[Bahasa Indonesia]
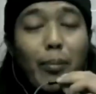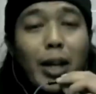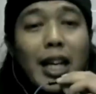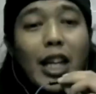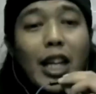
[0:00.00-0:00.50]

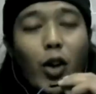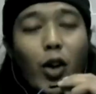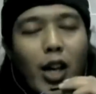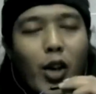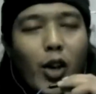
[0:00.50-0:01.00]

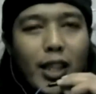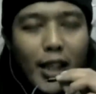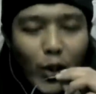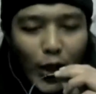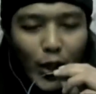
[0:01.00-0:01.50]
berliko kalau
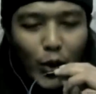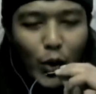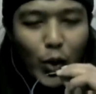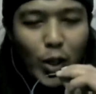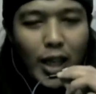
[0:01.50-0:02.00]
kata Tuhan
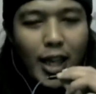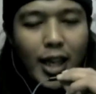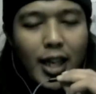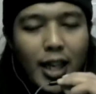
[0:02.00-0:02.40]
Guru ah